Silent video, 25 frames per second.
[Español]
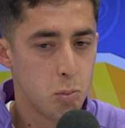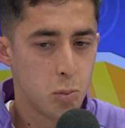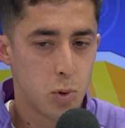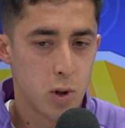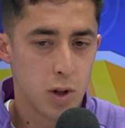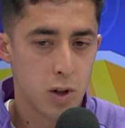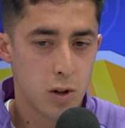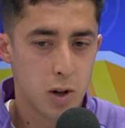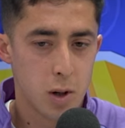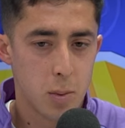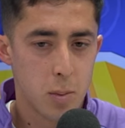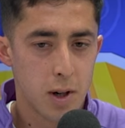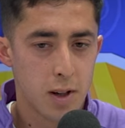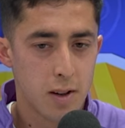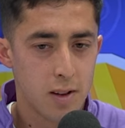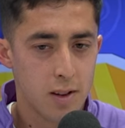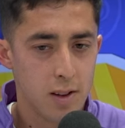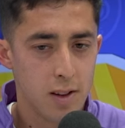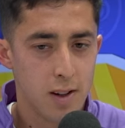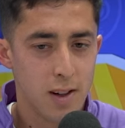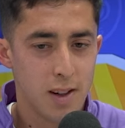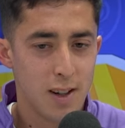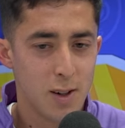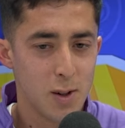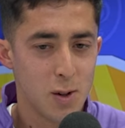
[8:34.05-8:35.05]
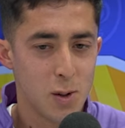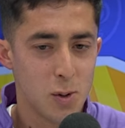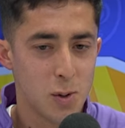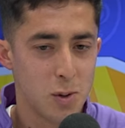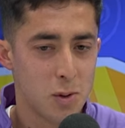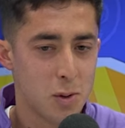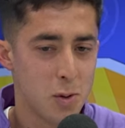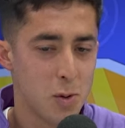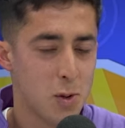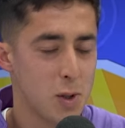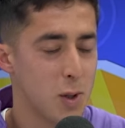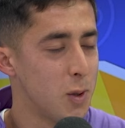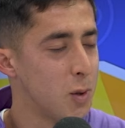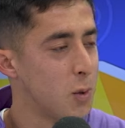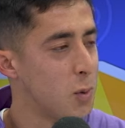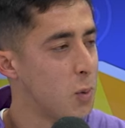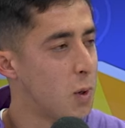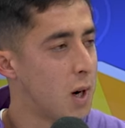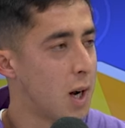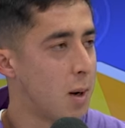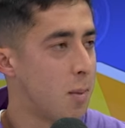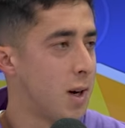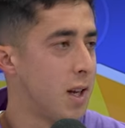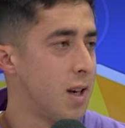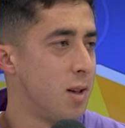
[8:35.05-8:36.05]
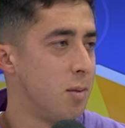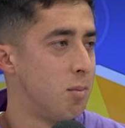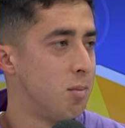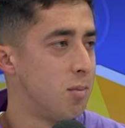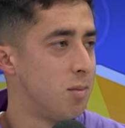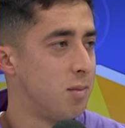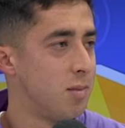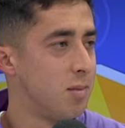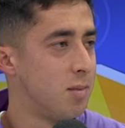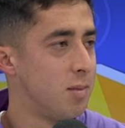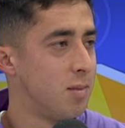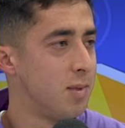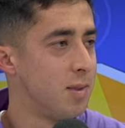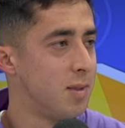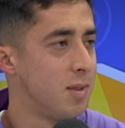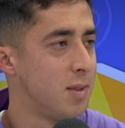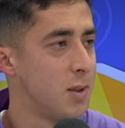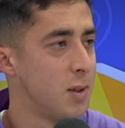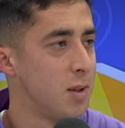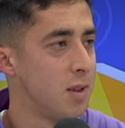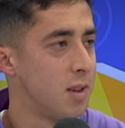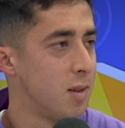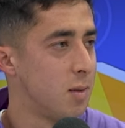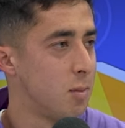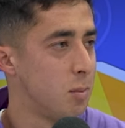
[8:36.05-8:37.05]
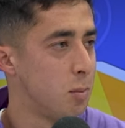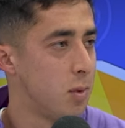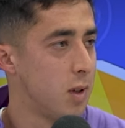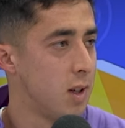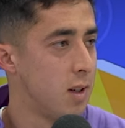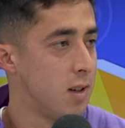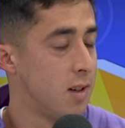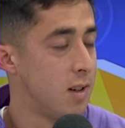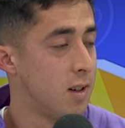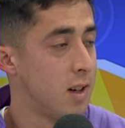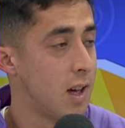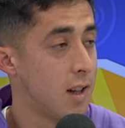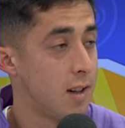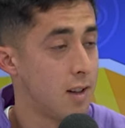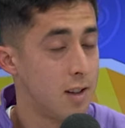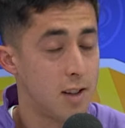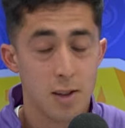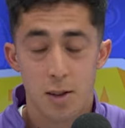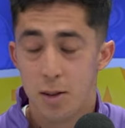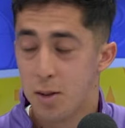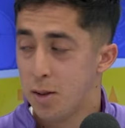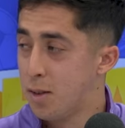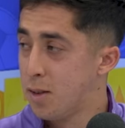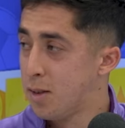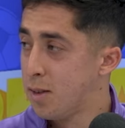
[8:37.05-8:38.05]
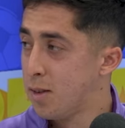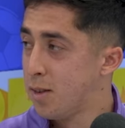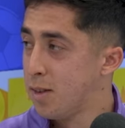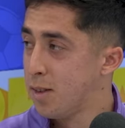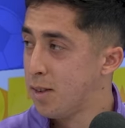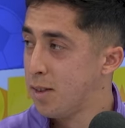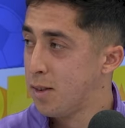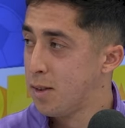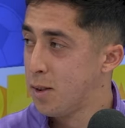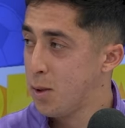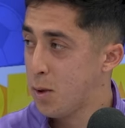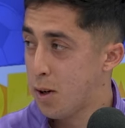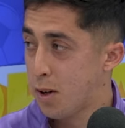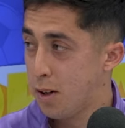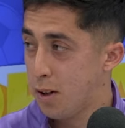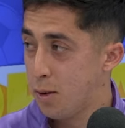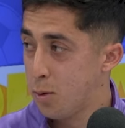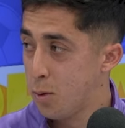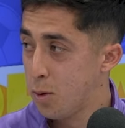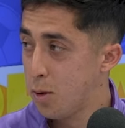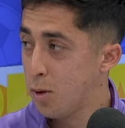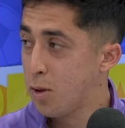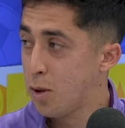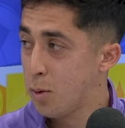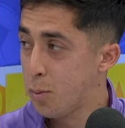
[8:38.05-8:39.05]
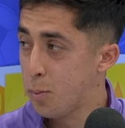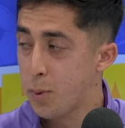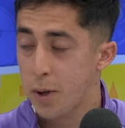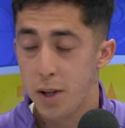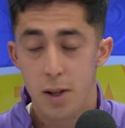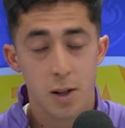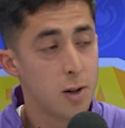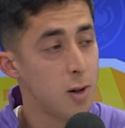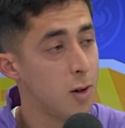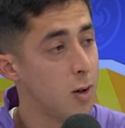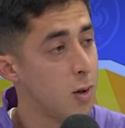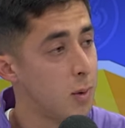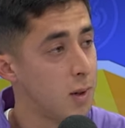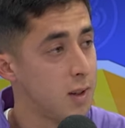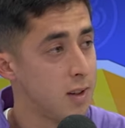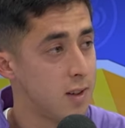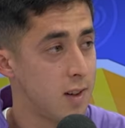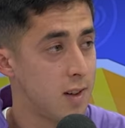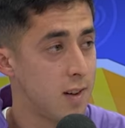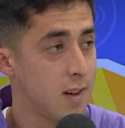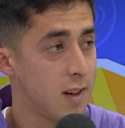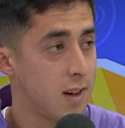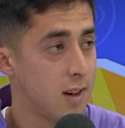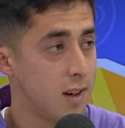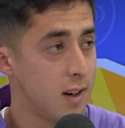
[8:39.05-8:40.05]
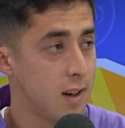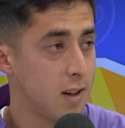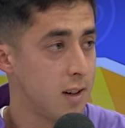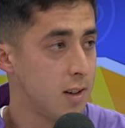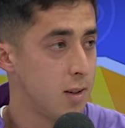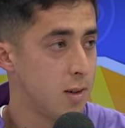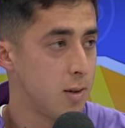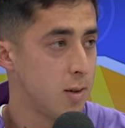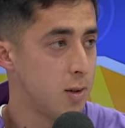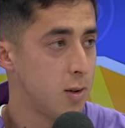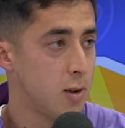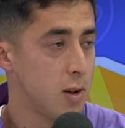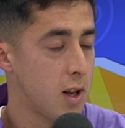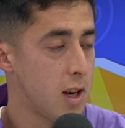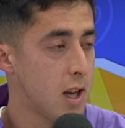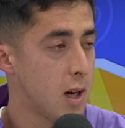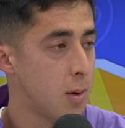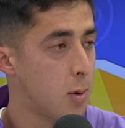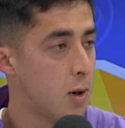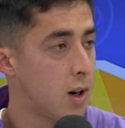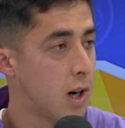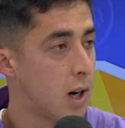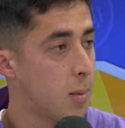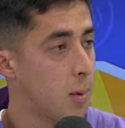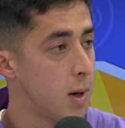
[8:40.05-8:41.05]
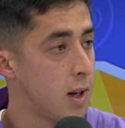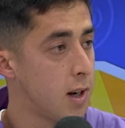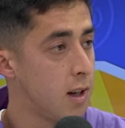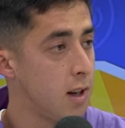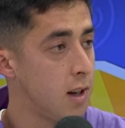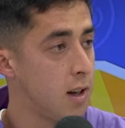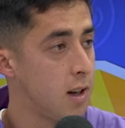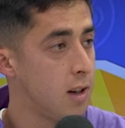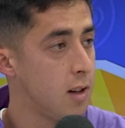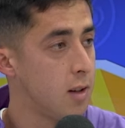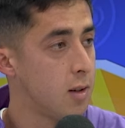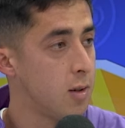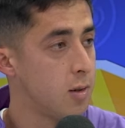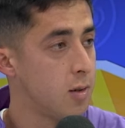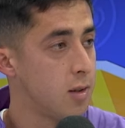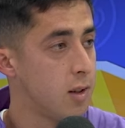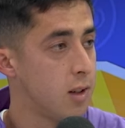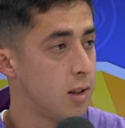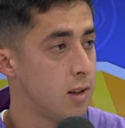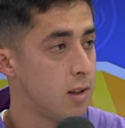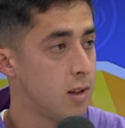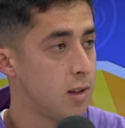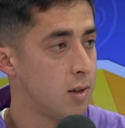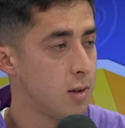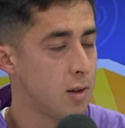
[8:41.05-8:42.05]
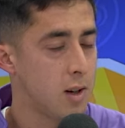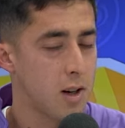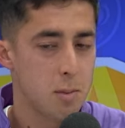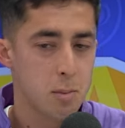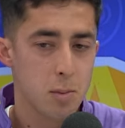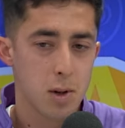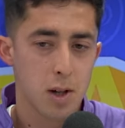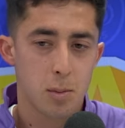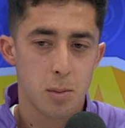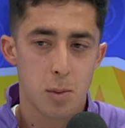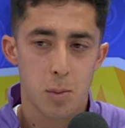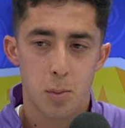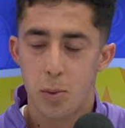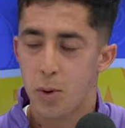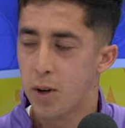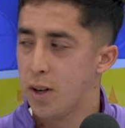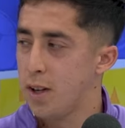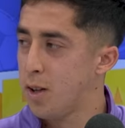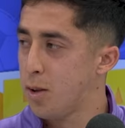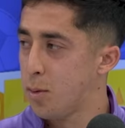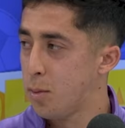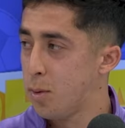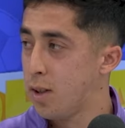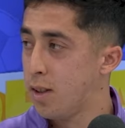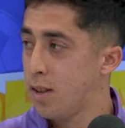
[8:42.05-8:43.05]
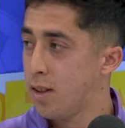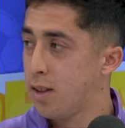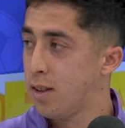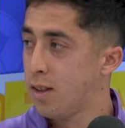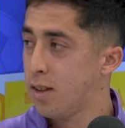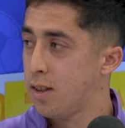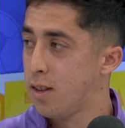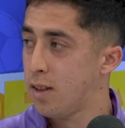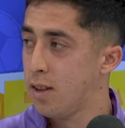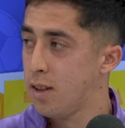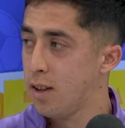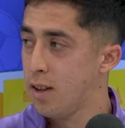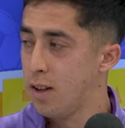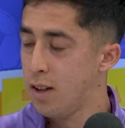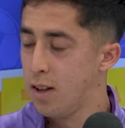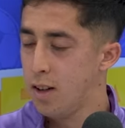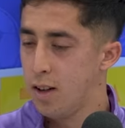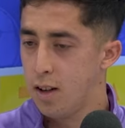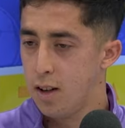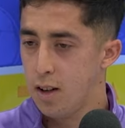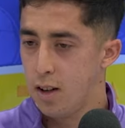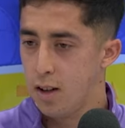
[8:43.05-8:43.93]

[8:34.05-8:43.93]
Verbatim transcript: Bueno, de partida nos hicieron un camarín, porque en, antes no, algunos compañeros comentaban acá que no, no, teníamos camarín, o sea, nos cambiamos por ahí nomás. Ya.